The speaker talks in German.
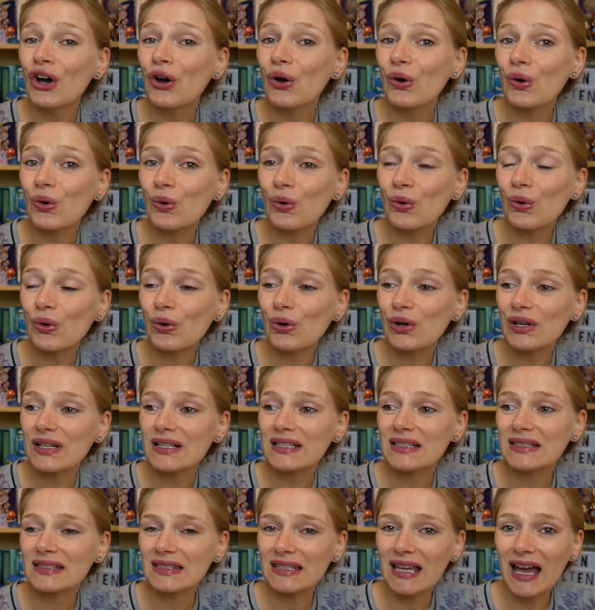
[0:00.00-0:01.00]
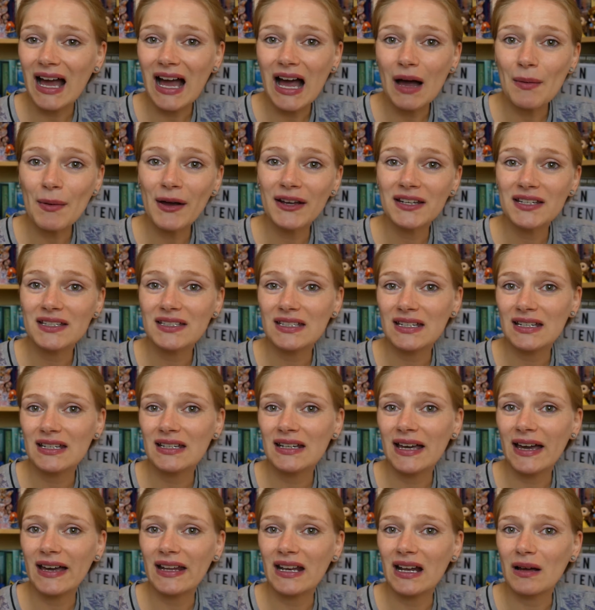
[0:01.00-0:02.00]
und sie arbeitet in
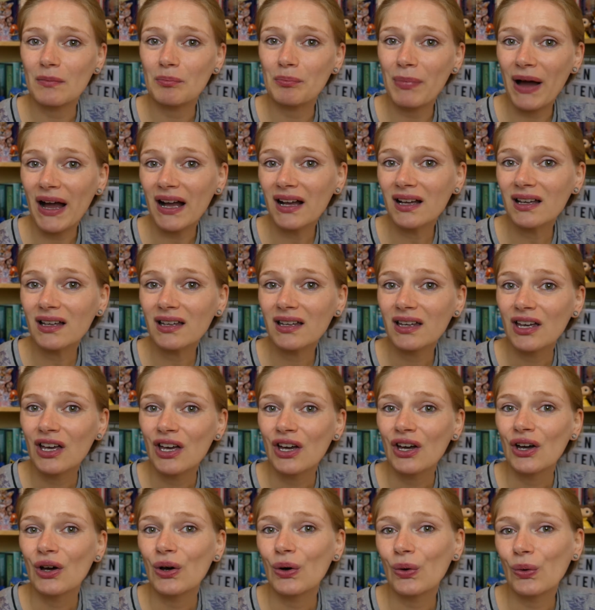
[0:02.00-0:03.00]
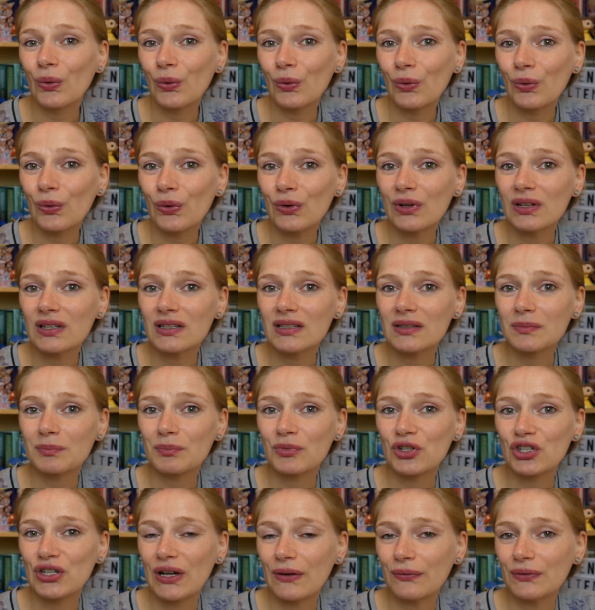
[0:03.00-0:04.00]
einer Bank und
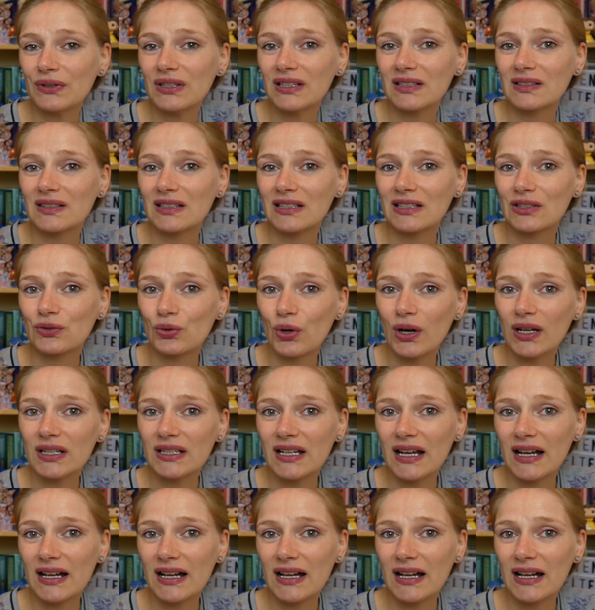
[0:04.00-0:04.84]
beschäftigt sich dort